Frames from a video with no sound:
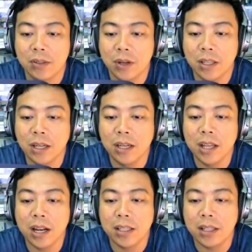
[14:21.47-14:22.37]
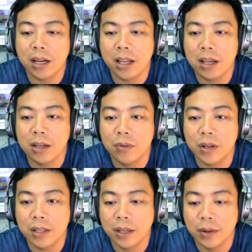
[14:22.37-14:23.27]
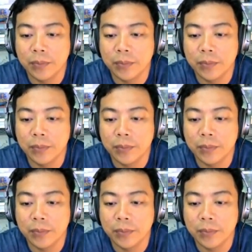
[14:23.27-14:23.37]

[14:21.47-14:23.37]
situ karena tadi dia restart ya keduanya